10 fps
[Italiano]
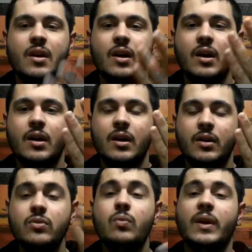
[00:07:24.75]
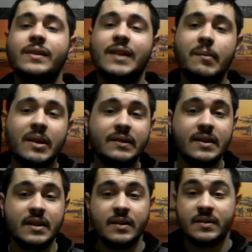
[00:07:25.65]
Uh, dunque, la trama
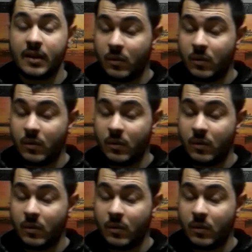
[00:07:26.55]
di Star